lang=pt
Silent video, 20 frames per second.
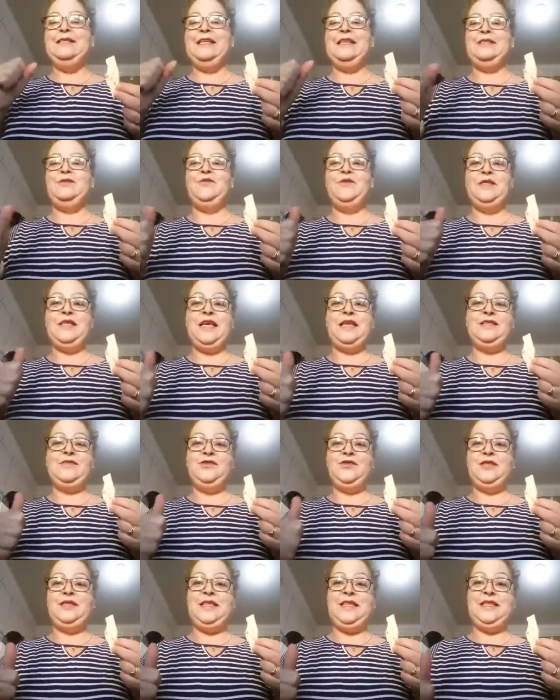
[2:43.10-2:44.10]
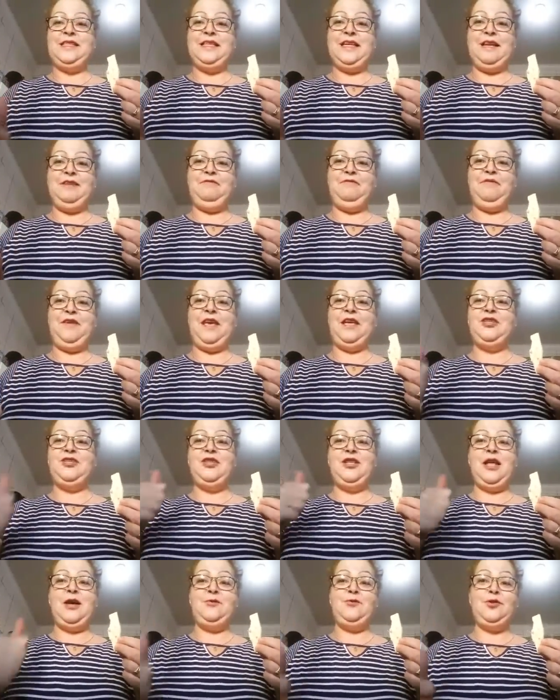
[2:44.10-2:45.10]
Vocês não esqueçam de se inscrever,
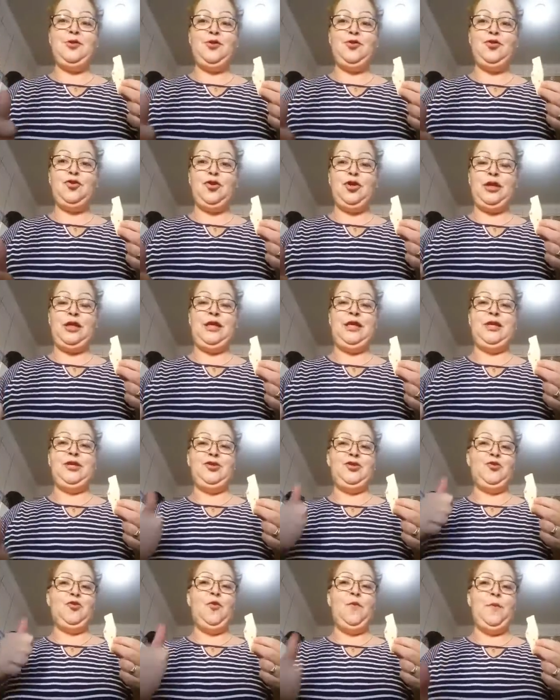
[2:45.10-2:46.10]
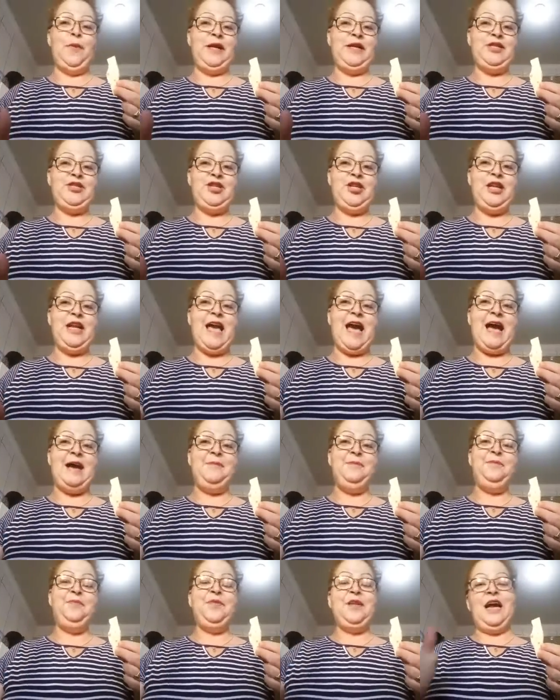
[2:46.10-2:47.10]
de dar o seu joinha, de
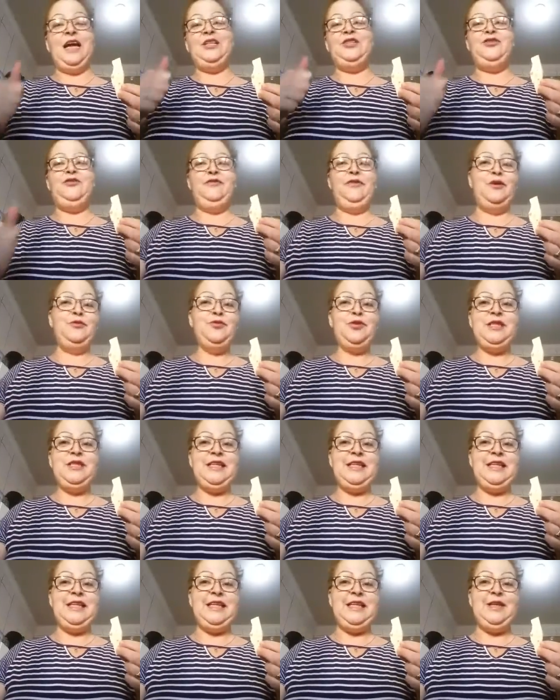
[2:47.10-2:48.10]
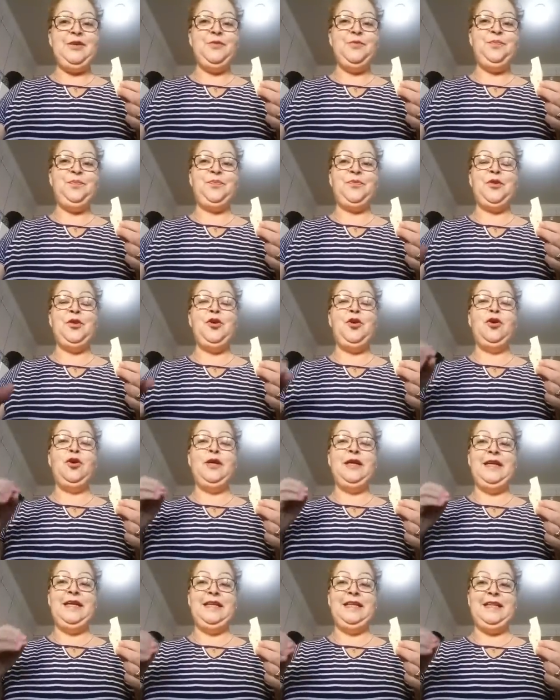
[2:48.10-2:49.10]
compartilhar, ativar o sininho e
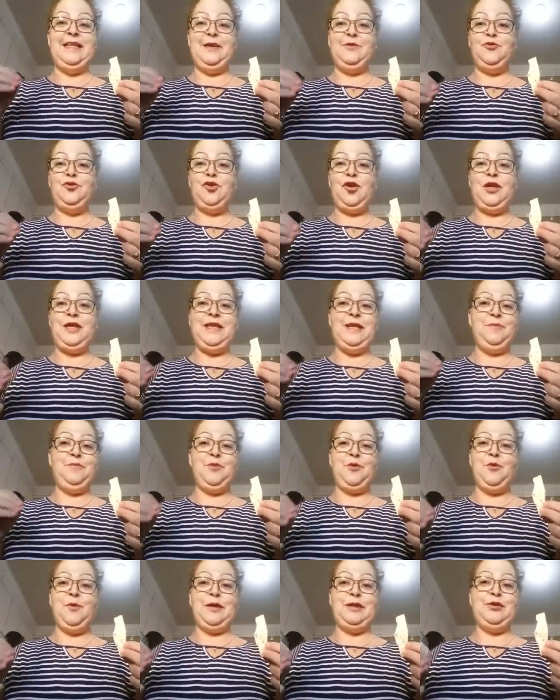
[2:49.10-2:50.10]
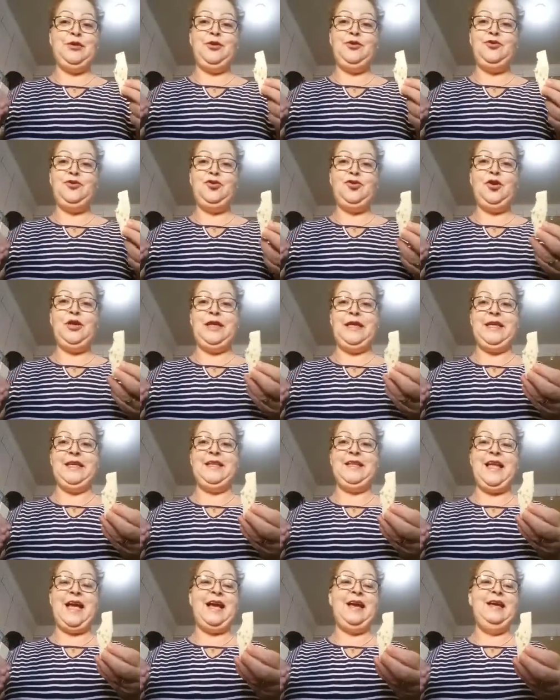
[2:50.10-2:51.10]
ó, e dê o joinha, porque eu adoro
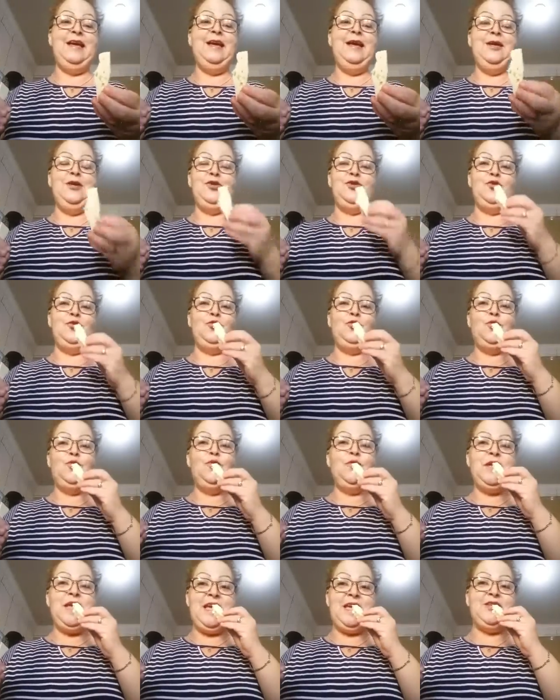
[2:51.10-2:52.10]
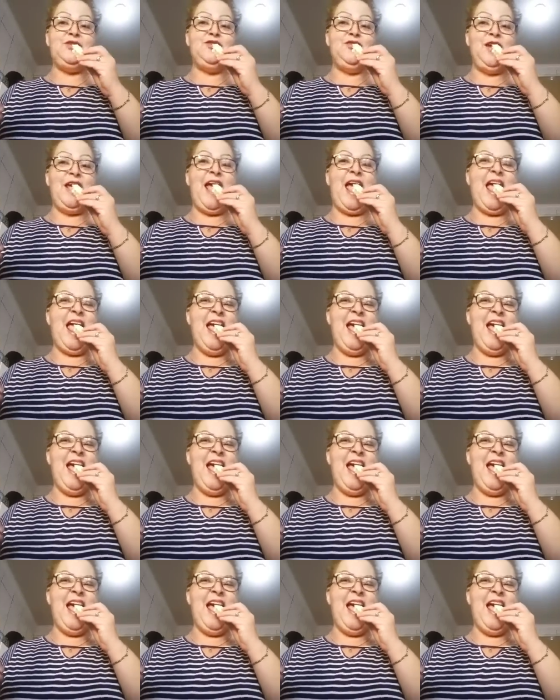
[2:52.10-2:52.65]
joinha, tá? junto com queijo, né?